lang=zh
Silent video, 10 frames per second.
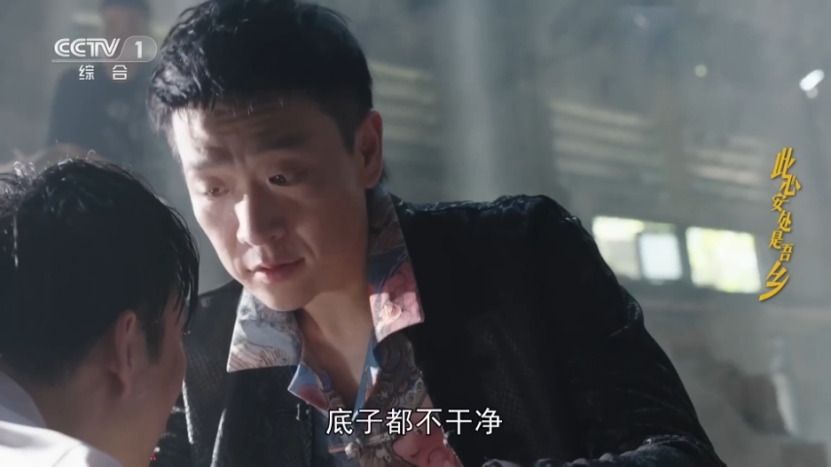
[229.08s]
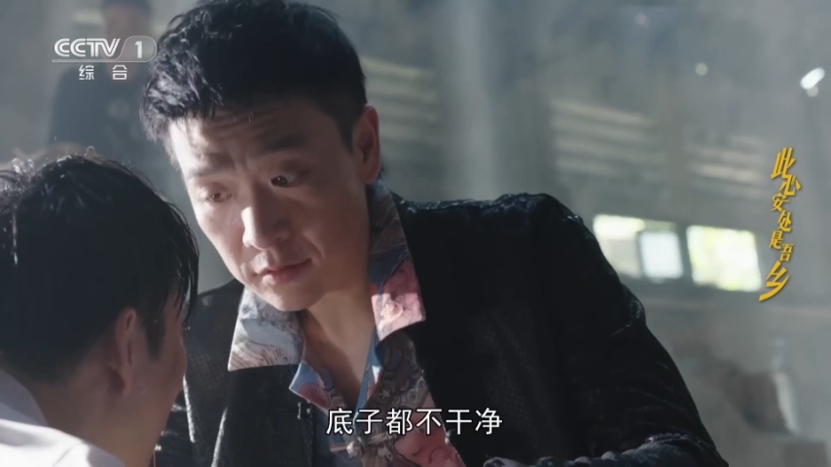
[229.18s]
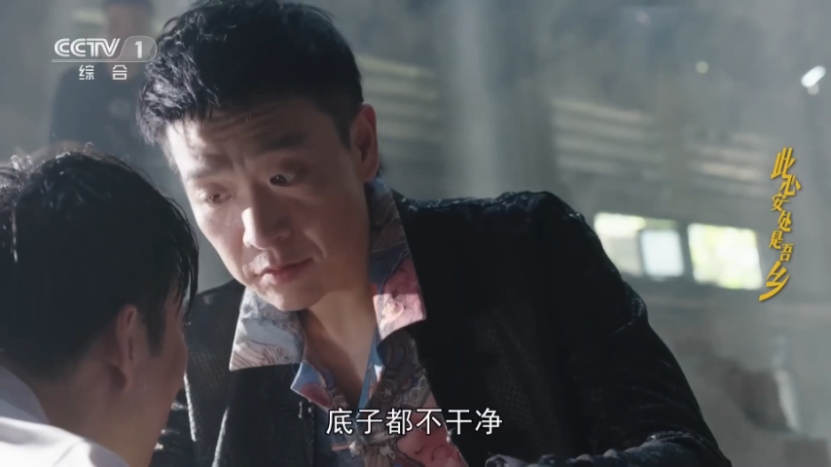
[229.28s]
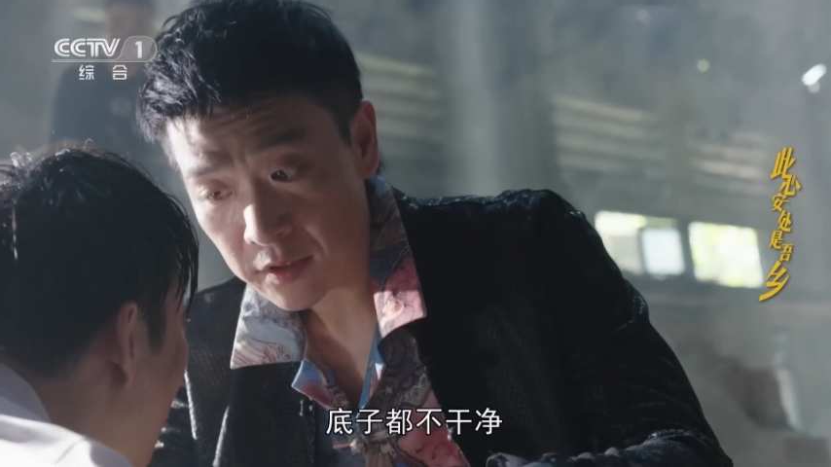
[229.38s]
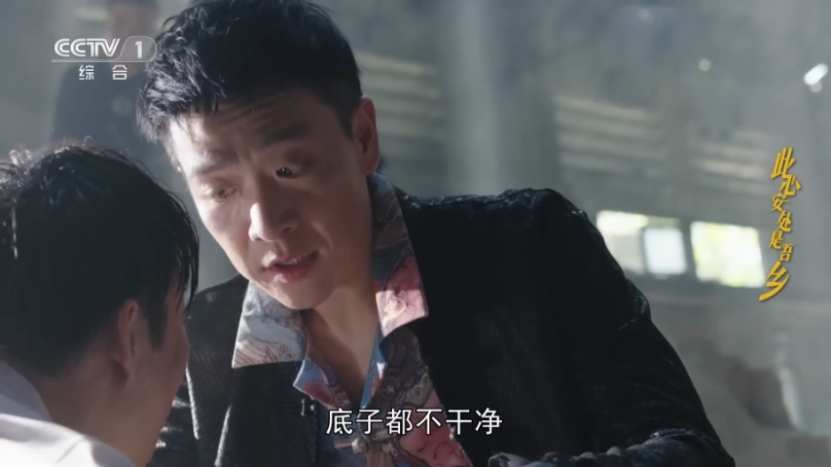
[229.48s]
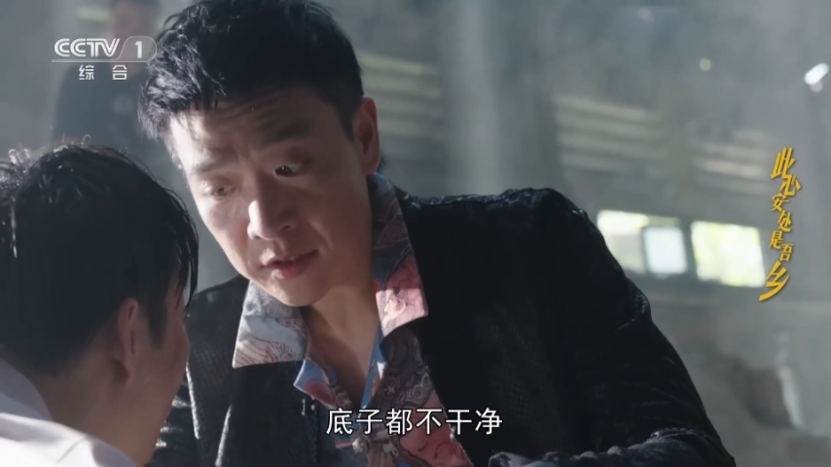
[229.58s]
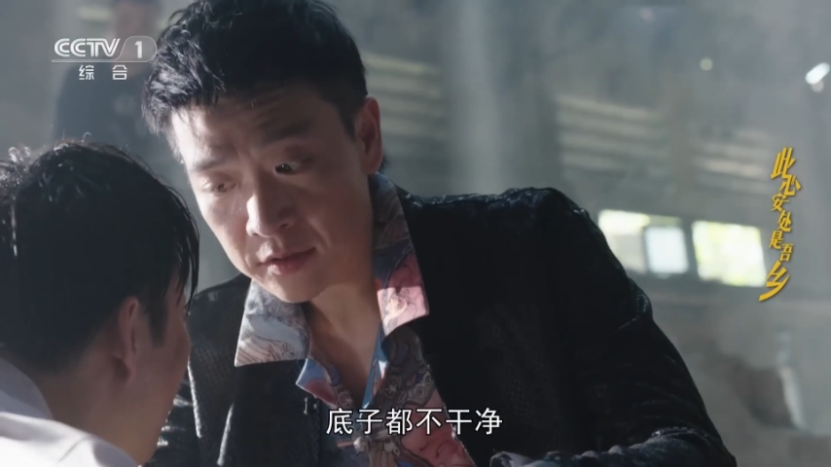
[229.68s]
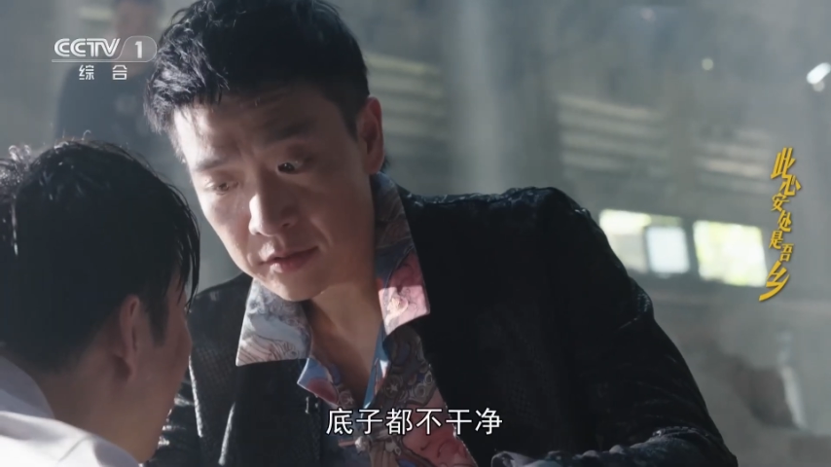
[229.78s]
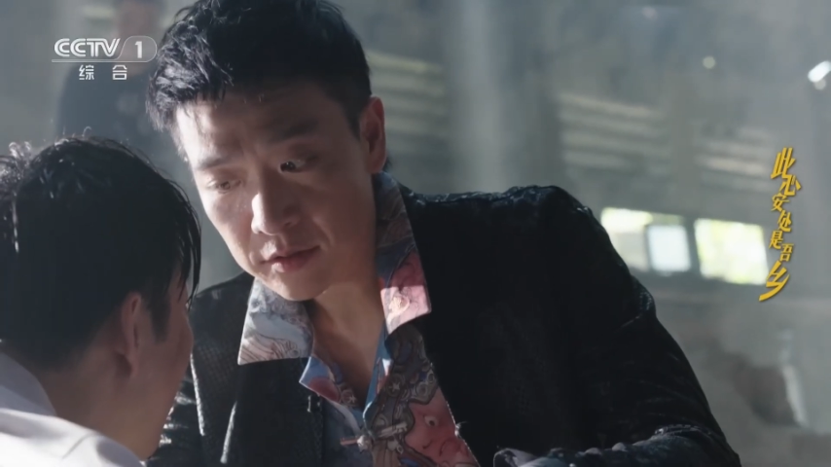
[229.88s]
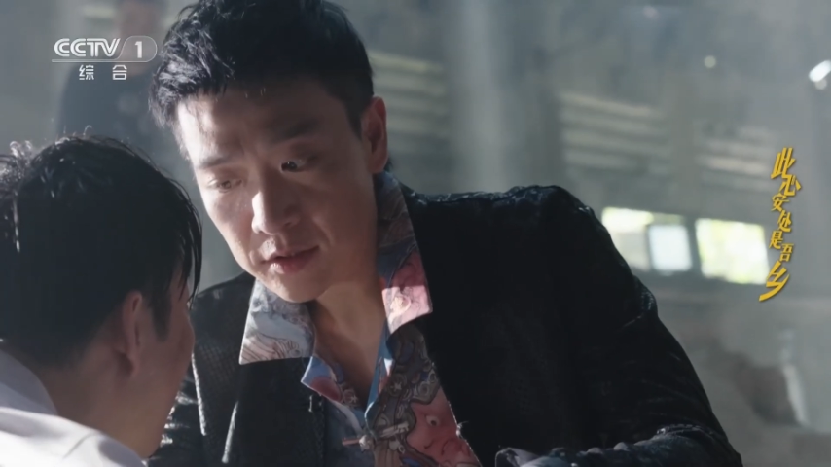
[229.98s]
这次都不
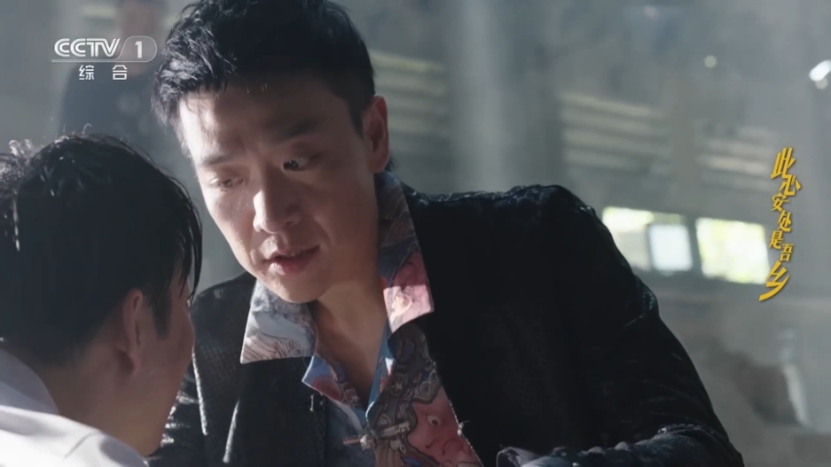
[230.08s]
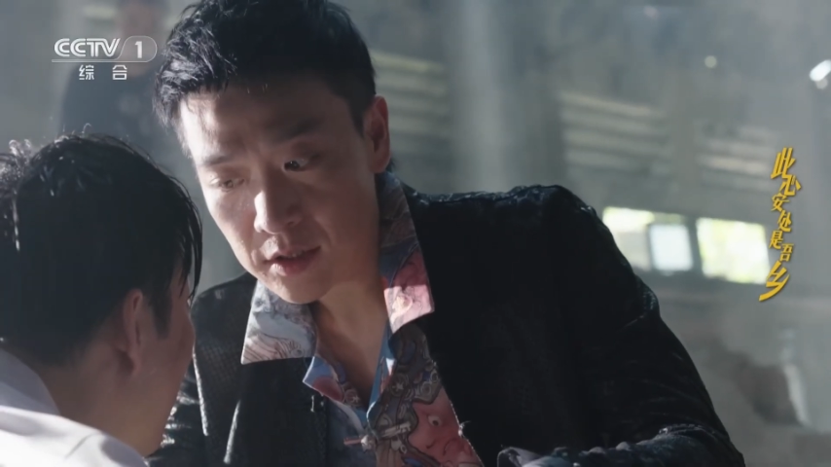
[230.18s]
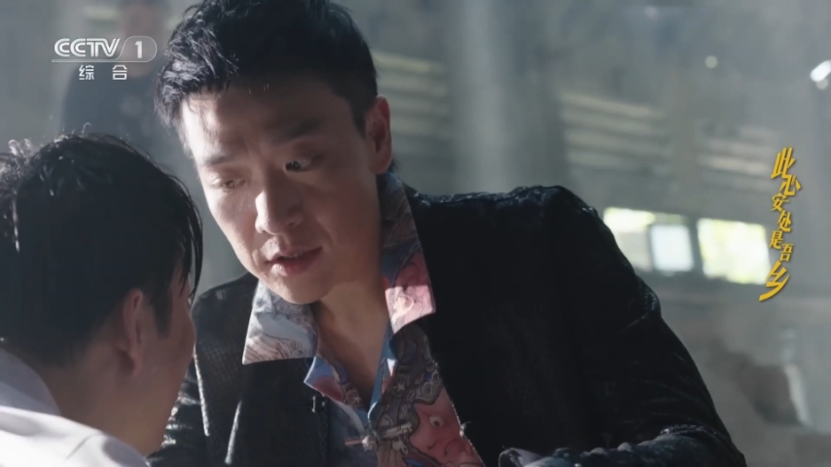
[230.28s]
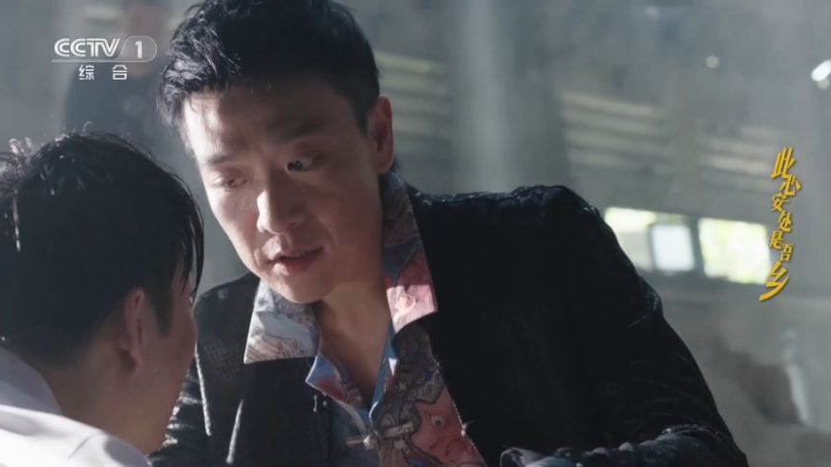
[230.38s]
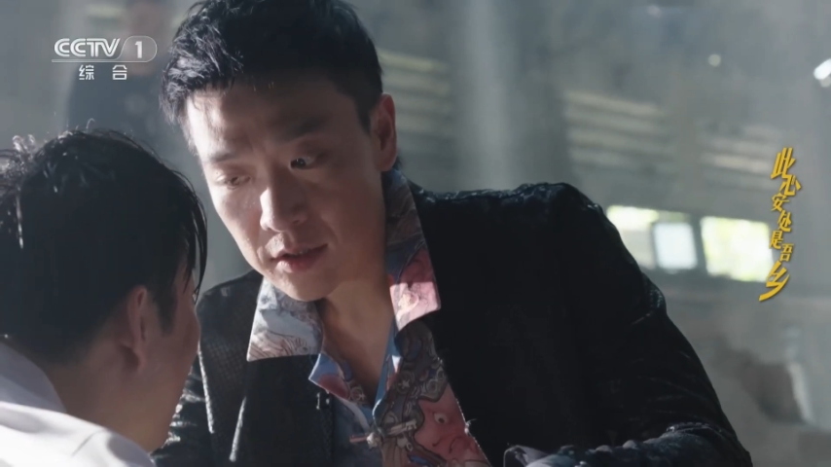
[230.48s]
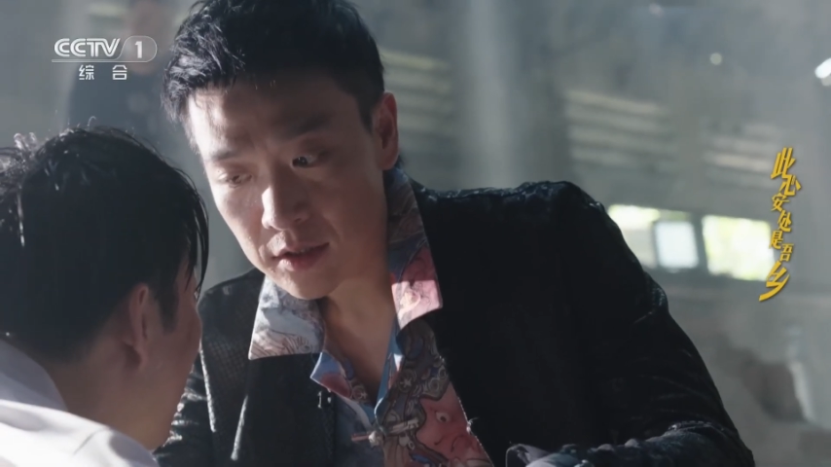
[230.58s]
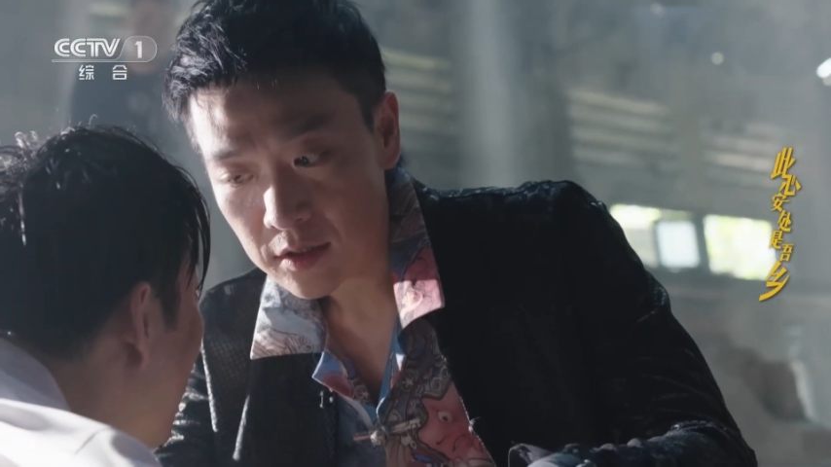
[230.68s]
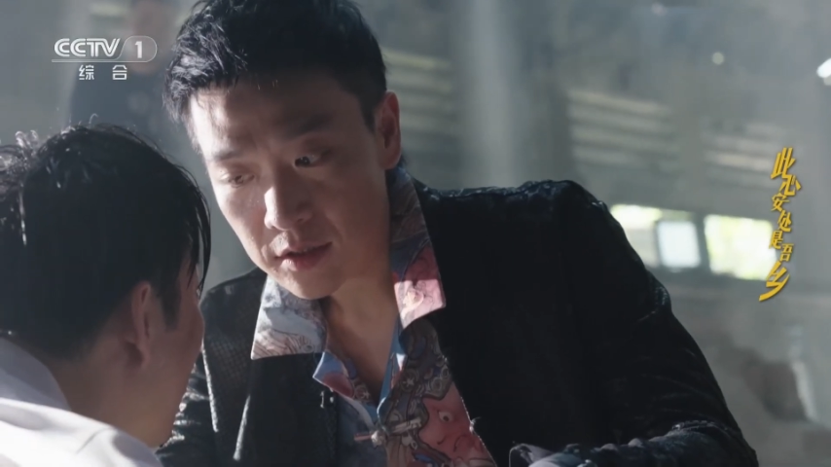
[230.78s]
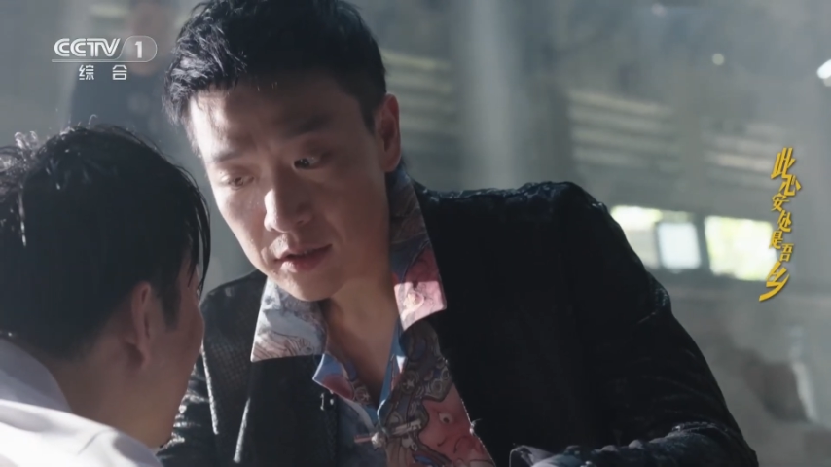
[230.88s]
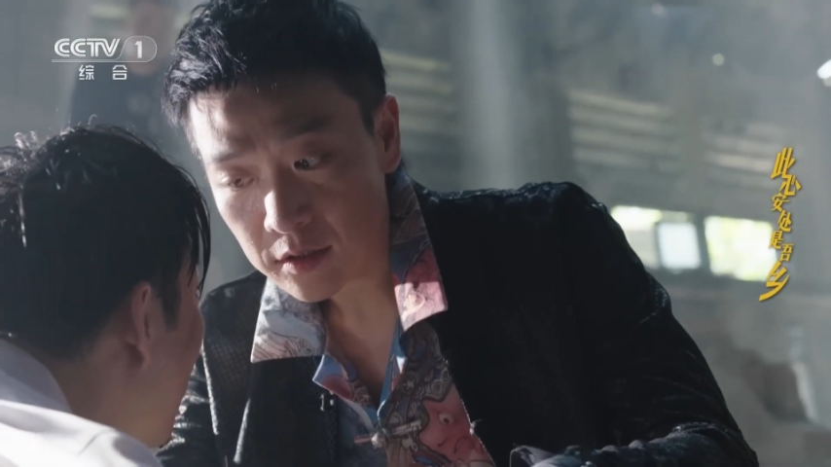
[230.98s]
干净。
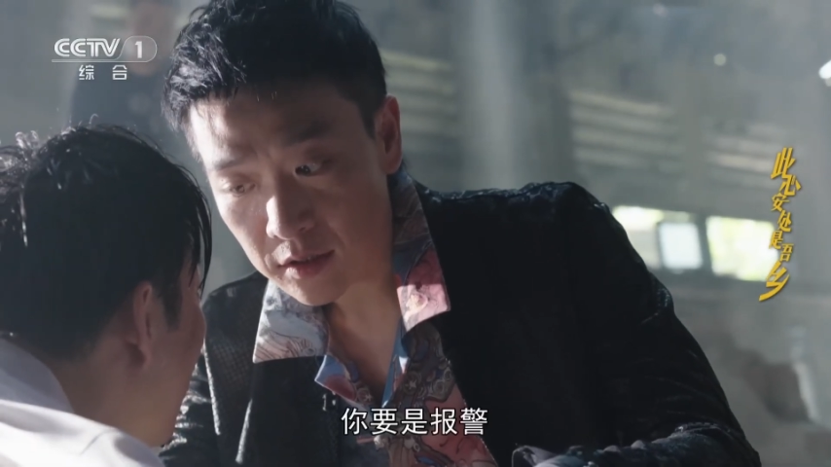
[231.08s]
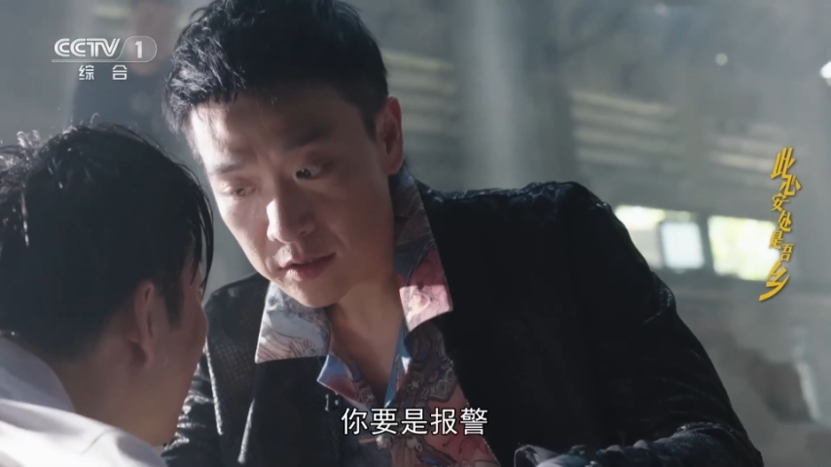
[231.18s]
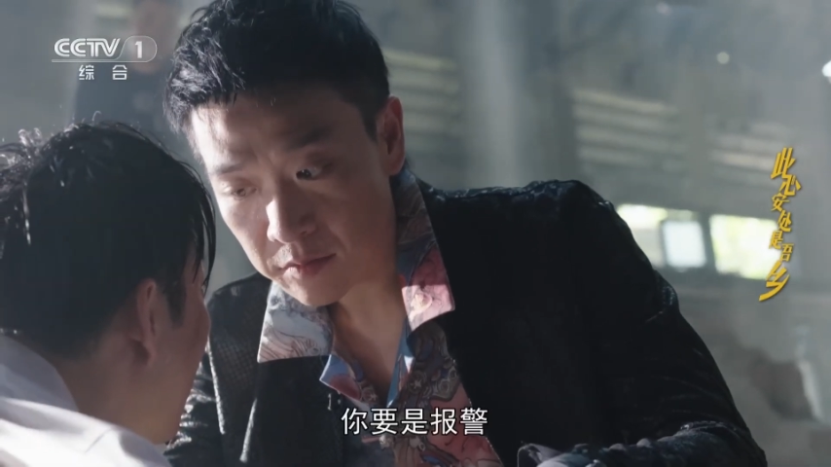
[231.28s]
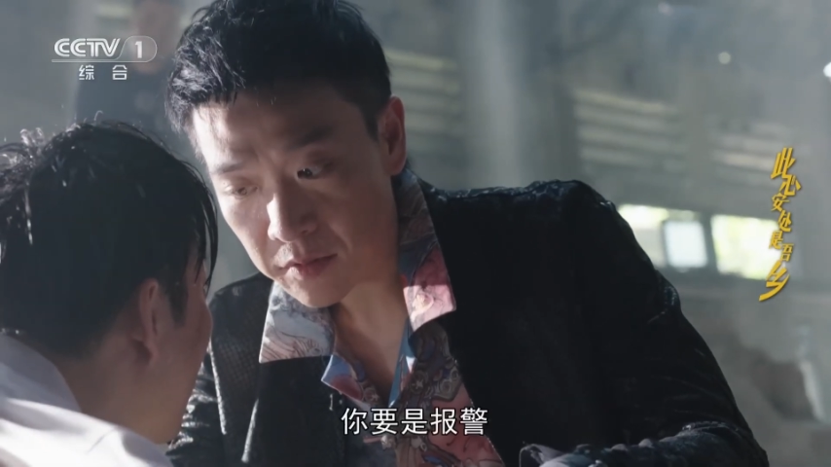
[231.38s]
你